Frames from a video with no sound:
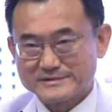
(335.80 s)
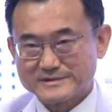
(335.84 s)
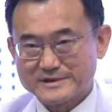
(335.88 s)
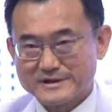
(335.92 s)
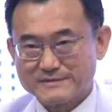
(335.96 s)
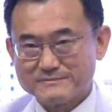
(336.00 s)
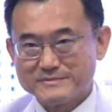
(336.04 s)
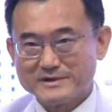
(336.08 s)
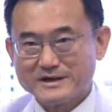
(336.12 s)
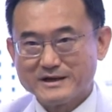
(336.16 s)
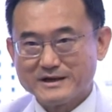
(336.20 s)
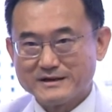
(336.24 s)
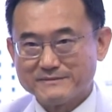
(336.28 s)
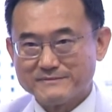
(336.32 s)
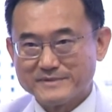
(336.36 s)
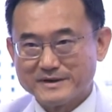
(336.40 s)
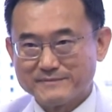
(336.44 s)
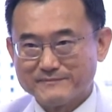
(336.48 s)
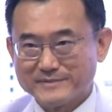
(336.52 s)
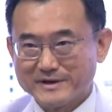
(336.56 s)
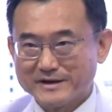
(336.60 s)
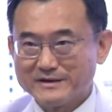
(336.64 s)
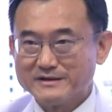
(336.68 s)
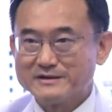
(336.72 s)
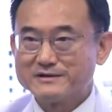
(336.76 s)
ถ้าเมื่อไหร่มัน
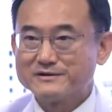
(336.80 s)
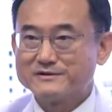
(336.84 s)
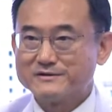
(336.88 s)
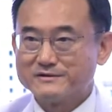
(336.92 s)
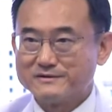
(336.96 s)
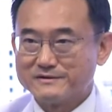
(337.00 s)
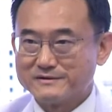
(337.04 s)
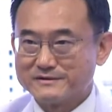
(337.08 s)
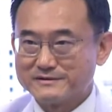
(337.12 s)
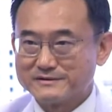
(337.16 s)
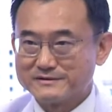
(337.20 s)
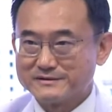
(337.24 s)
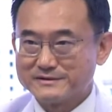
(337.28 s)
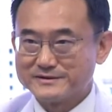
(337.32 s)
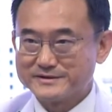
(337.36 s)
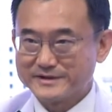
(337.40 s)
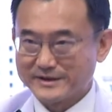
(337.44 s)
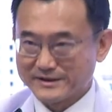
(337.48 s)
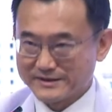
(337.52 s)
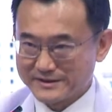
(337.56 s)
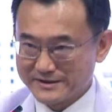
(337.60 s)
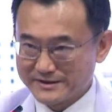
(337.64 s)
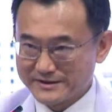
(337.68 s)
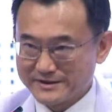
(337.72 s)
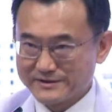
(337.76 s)
เป็นเรื่องของ
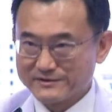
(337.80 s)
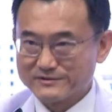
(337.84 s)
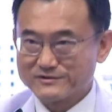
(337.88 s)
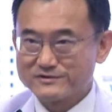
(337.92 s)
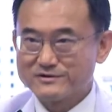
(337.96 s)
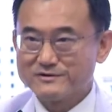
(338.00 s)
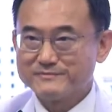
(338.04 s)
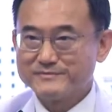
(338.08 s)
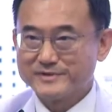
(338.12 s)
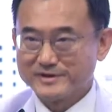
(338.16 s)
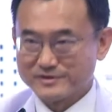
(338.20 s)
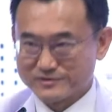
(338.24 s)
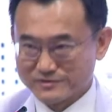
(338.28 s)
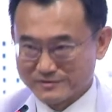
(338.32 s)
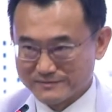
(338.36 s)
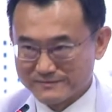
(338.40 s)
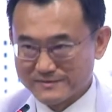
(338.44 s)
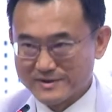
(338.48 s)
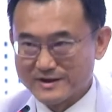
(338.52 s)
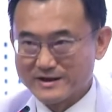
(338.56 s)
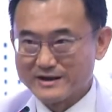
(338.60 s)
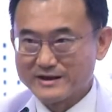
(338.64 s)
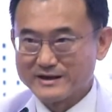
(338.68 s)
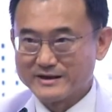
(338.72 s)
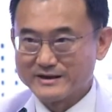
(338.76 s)
สิ่งที่เกี่ยวข้องผิดกฎ
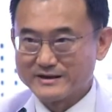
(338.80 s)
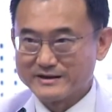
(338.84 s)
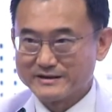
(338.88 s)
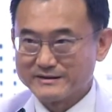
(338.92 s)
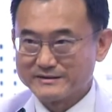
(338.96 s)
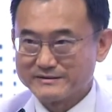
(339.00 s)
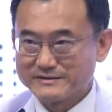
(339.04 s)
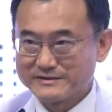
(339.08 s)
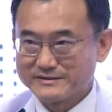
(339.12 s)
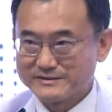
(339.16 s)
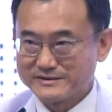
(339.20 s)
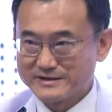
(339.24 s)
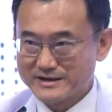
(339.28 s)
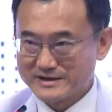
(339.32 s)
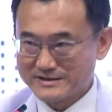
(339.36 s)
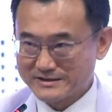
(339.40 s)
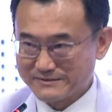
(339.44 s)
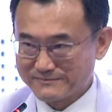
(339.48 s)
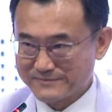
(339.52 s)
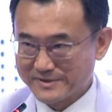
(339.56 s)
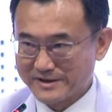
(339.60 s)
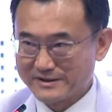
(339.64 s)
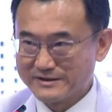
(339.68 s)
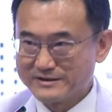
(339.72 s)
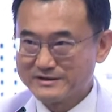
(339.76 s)
หมายน่าจะ
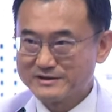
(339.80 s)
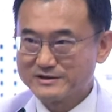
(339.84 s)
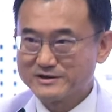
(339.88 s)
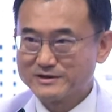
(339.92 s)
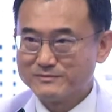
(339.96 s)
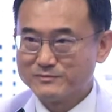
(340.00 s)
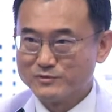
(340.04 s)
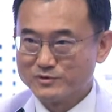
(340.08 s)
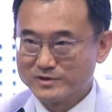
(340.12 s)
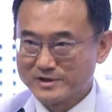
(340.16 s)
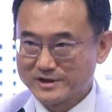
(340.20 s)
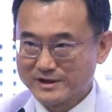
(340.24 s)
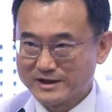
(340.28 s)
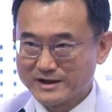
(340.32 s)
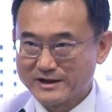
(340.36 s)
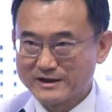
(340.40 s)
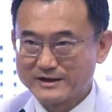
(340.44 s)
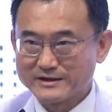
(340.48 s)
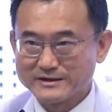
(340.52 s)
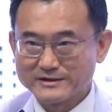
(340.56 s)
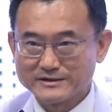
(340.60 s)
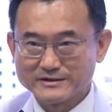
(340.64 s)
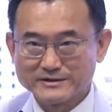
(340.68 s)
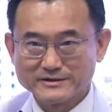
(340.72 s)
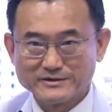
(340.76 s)
เป็นเรื่องกระบวนกา
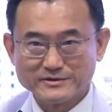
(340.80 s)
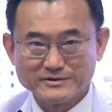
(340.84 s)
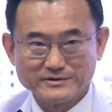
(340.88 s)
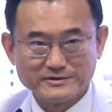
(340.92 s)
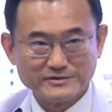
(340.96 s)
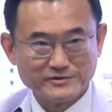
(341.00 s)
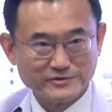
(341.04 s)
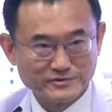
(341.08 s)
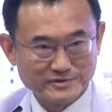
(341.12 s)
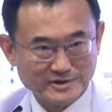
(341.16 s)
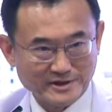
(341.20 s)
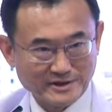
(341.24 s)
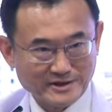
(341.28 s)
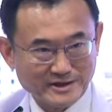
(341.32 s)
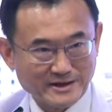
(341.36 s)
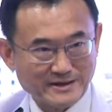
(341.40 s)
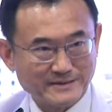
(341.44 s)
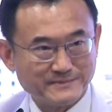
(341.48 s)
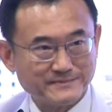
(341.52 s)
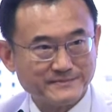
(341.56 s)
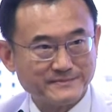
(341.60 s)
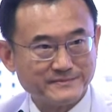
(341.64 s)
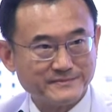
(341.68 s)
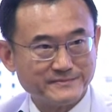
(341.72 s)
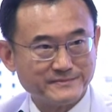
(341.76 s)
รยุติธร
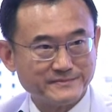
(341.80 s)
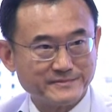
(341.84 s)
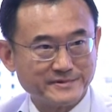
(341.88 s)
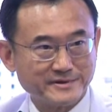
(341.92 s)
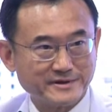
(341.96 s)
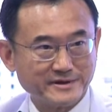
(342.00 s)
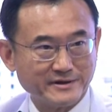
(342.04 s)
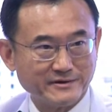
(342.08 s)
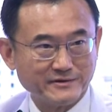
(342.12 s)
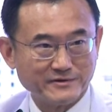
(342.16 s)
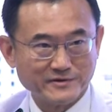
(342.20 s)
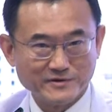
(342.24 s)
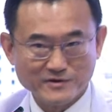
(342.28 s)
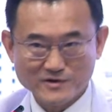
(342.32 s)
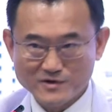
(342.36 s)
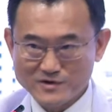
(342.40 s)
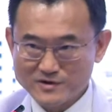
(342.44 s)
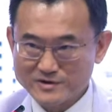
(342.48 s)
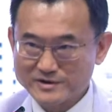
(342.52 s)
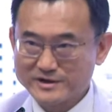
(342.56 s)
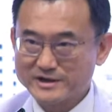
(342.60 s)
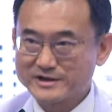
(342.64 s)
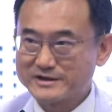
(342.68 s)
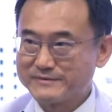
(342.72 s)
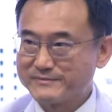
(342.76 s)
รม เกี่ยวข้อง
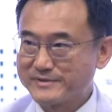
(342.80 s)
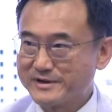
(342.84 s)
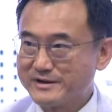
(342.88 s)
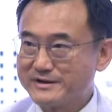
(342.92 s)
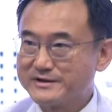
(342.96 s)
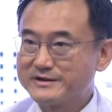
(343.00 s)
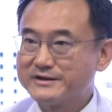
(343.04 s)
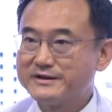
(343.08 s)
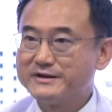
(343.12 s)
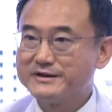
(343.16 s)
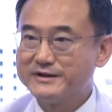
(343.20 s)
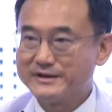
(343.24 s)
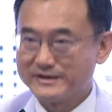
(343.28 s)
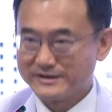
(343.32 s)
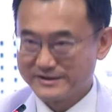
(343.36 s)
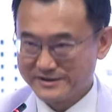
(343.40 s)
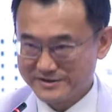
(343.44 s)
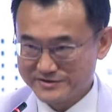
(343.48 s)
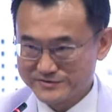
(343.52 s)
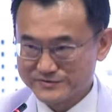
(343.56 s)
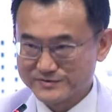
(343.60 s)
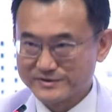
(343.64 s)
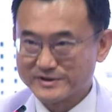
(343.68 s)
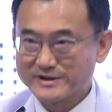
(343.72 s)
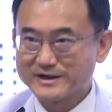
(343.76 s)
น่าจะเป็นเรื่องที่ดี
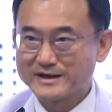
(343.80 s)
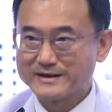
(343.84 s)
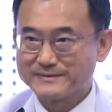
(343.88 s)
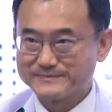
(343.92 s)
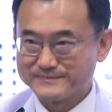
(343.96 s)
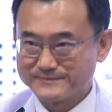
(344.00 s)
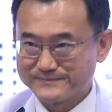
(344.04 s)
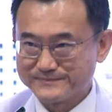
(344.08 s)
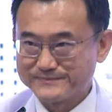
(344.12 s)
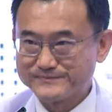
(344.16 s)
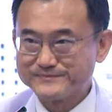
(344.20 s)
ที่สุดครับ